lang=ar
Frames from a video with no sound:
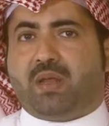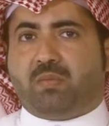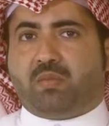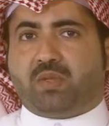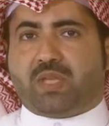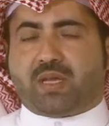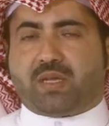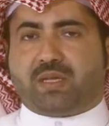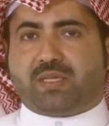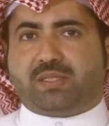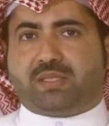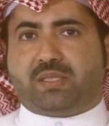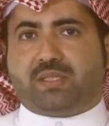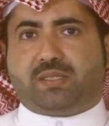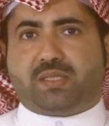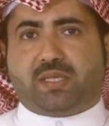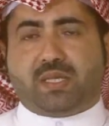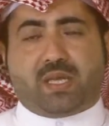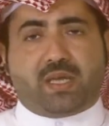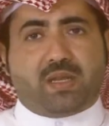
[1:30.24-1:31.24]

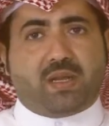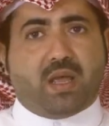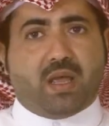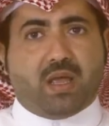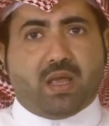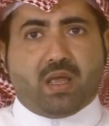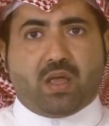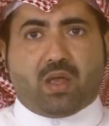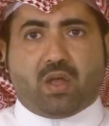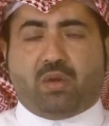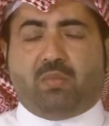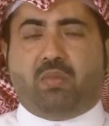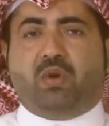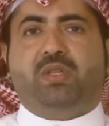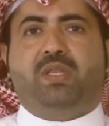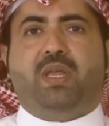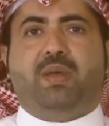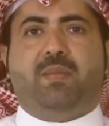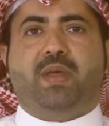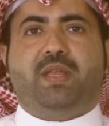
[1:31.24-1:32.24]
المتخصصين
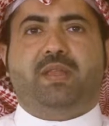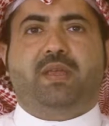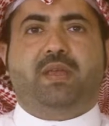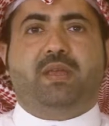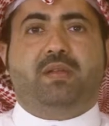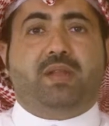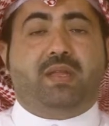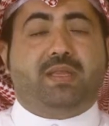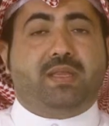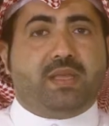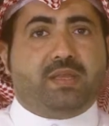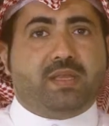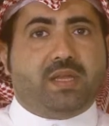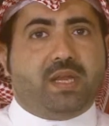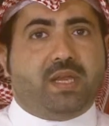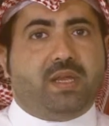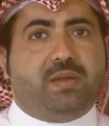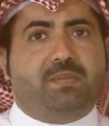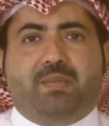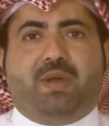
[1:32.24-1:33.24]
المعتمدين
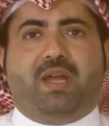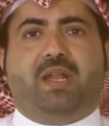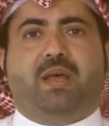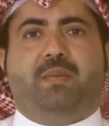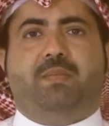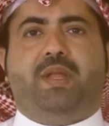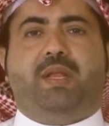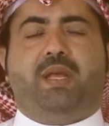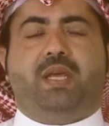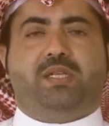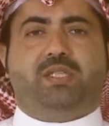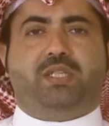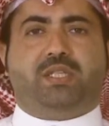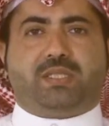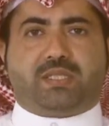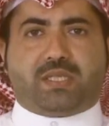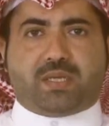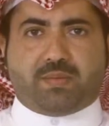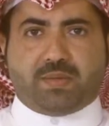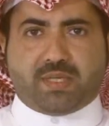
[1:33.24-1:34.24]
لتدريب على منهج
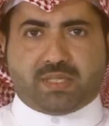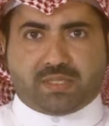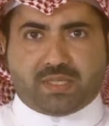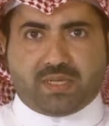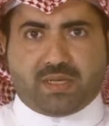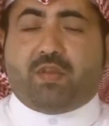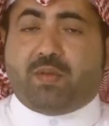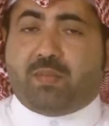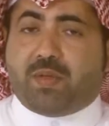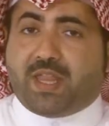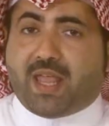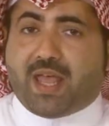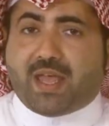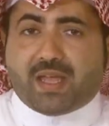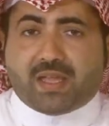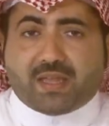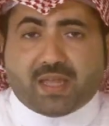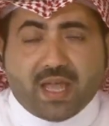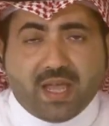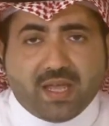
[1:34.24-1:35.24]
السي بي سي في
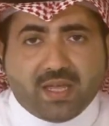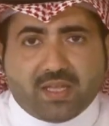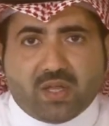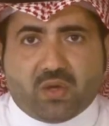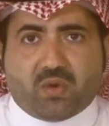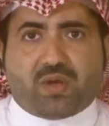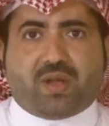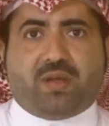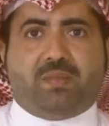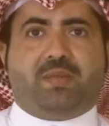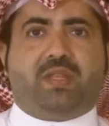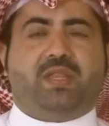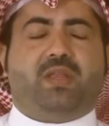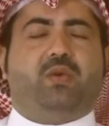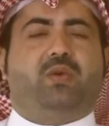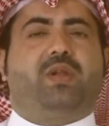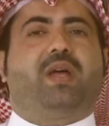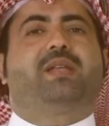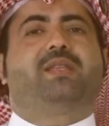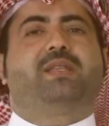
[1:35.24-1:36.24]
بداية أي دورة من
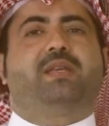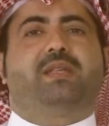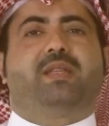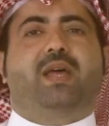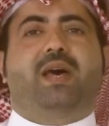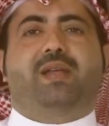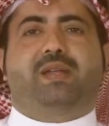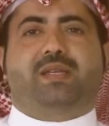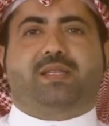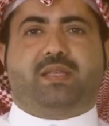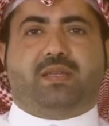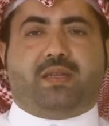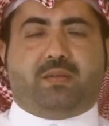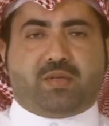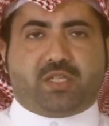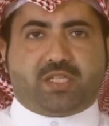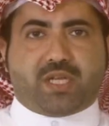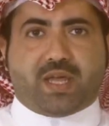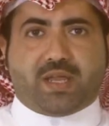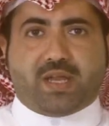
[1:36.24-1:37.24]
دورات إدارة
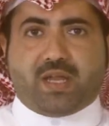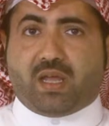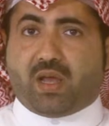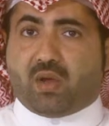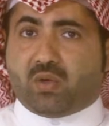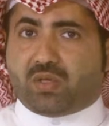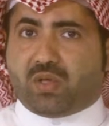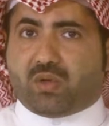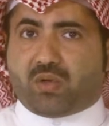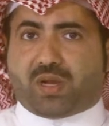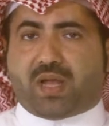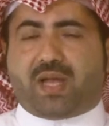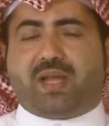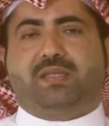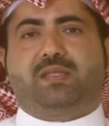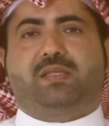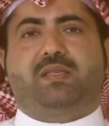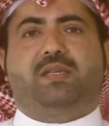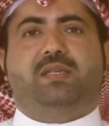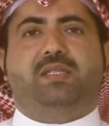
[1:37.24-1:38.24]
المشاريع أو
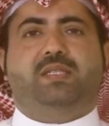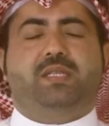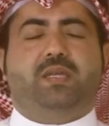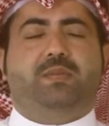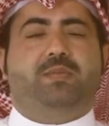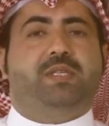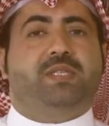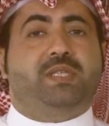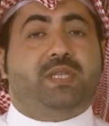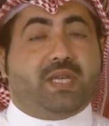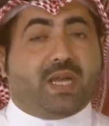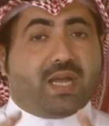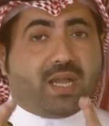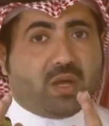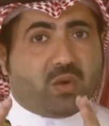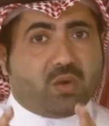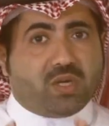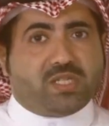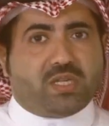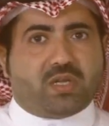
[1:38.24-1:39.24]
دورات السي بي سي على
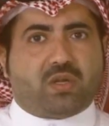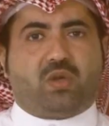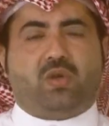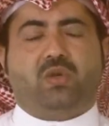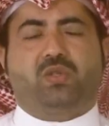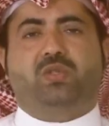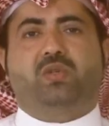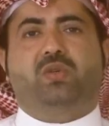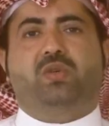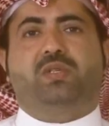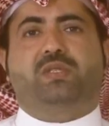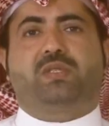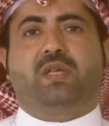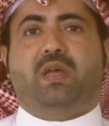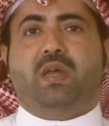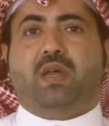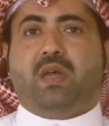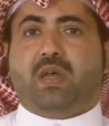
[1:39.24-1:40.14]
وجه الخصوص